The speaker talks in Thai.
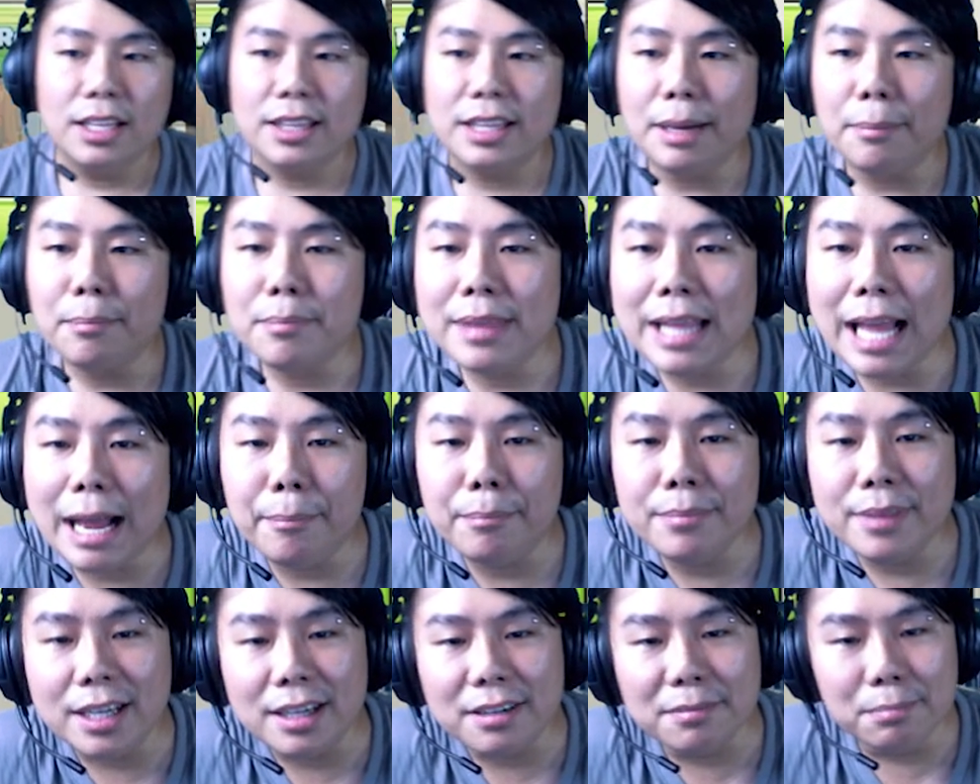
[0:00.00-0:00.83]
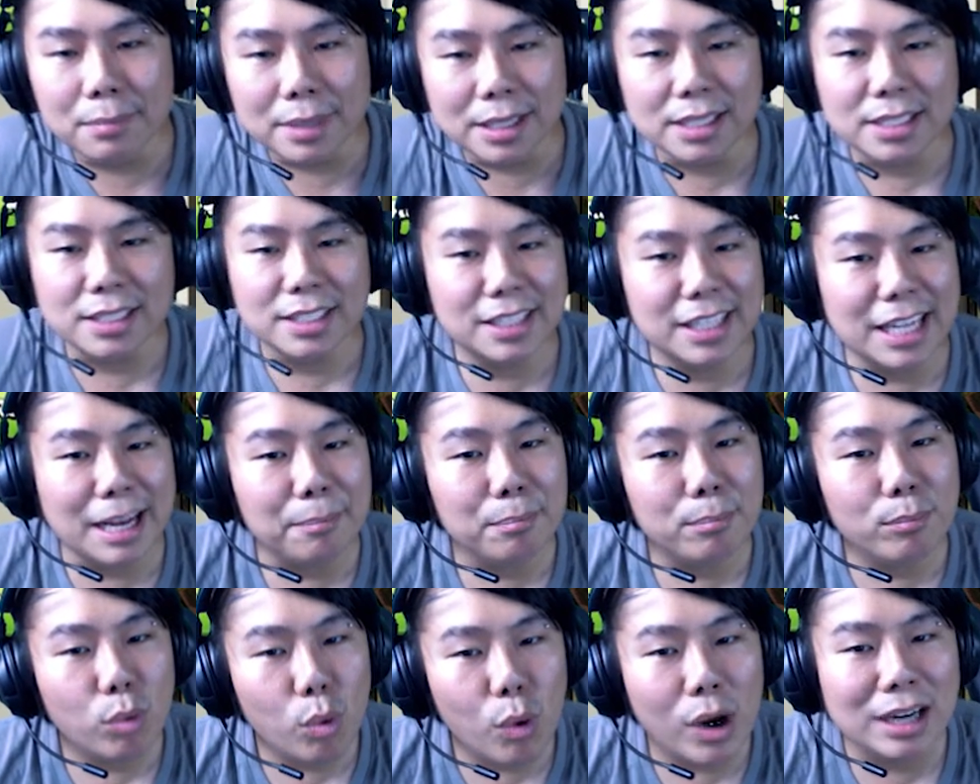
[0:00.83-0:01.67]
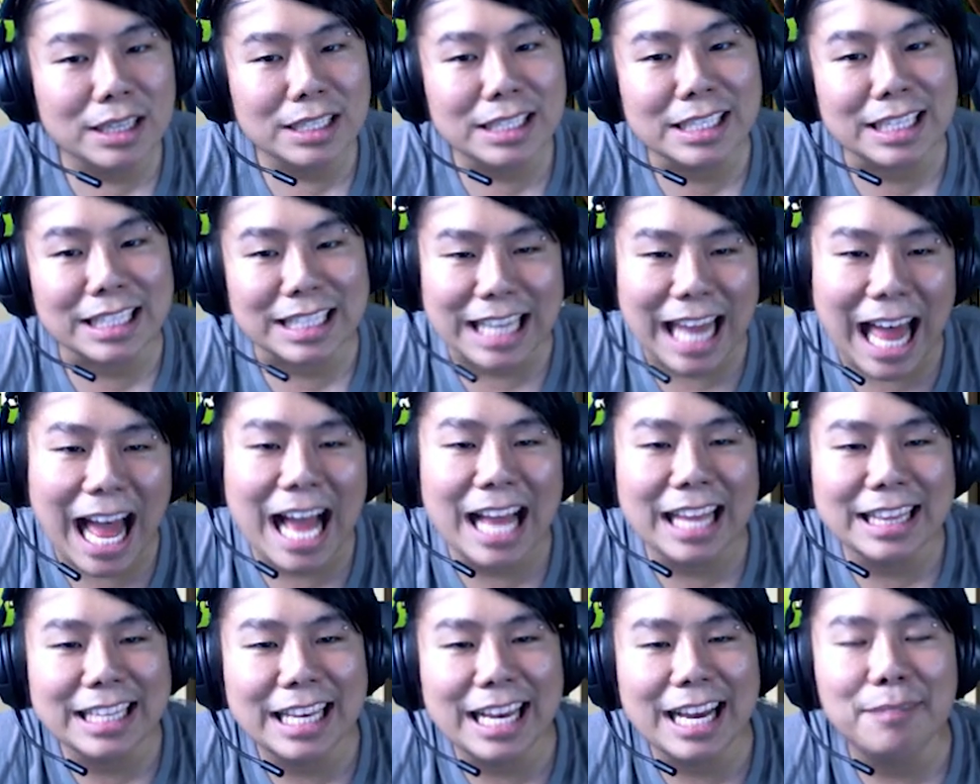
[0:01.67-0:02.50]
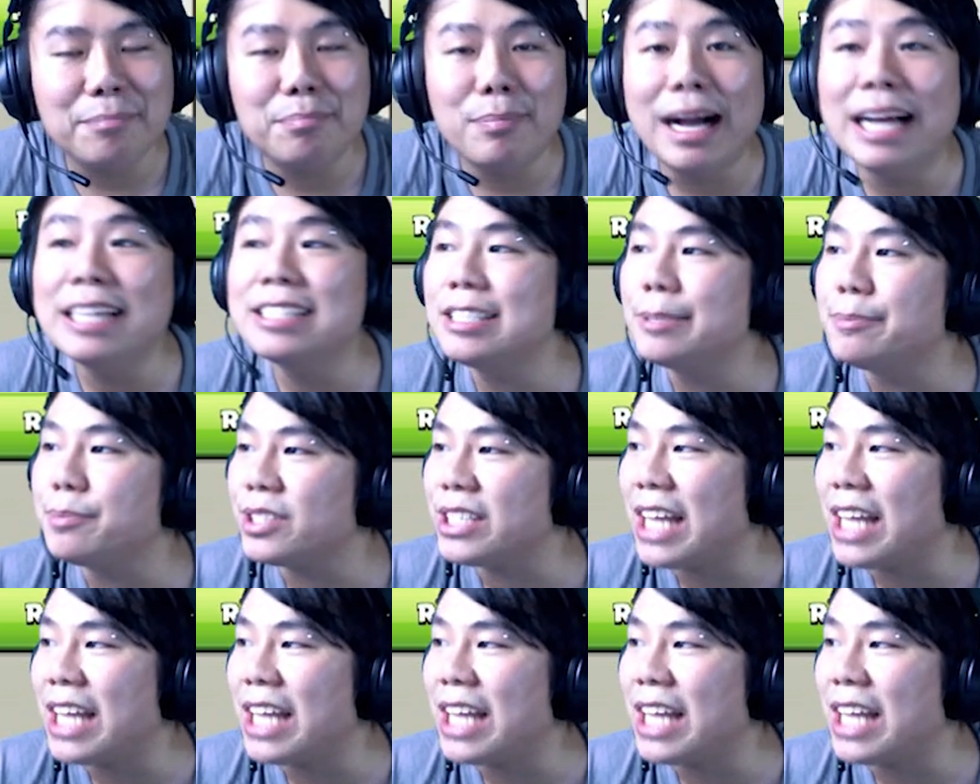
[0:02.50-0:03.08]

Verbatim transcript: น้ำดำหนึ่งหมื่นน้ำม่วง 1 ล้านนะครับบ้าน 13